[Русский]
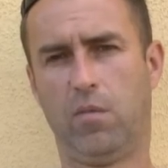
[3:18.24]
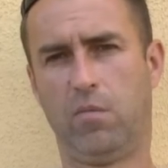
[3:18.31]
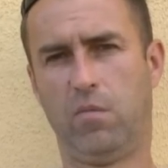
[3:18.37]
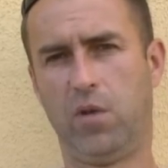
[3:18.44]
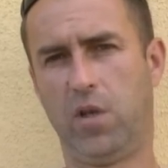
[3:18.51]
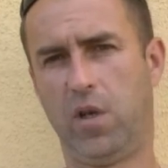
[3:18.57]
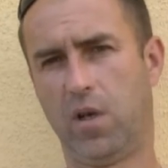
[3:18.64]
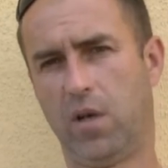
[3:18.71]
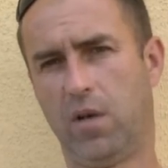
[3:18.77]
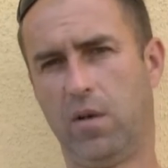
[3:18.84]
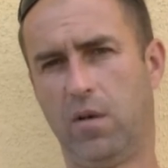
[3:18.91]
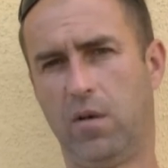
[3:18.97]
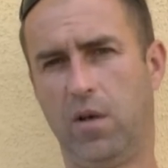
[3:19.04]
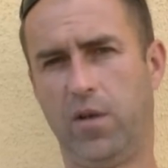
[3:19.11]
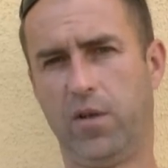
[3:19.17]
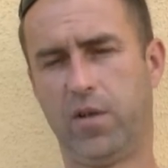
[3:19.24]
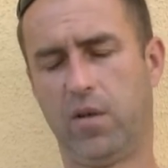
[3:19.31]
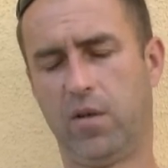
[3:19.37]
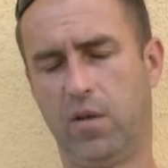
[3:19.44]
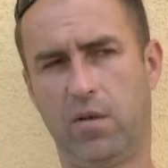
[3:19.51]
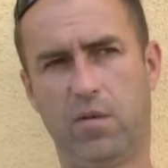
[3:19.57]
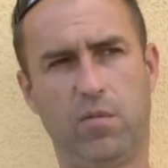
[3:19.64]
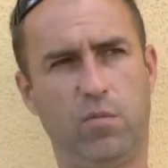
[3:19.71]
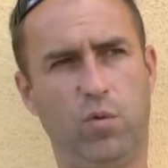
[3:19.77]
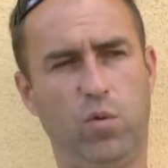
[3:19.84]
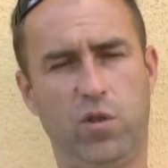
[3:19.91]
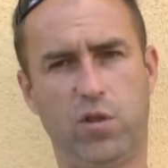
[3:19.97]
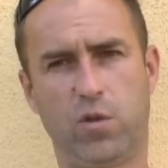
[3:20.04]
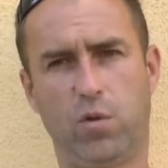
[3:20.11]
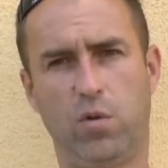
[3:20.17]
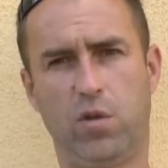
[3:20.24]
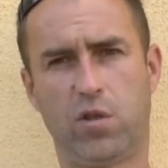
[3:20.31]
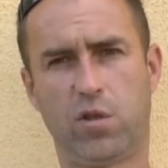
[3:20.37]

Мне это будет стоить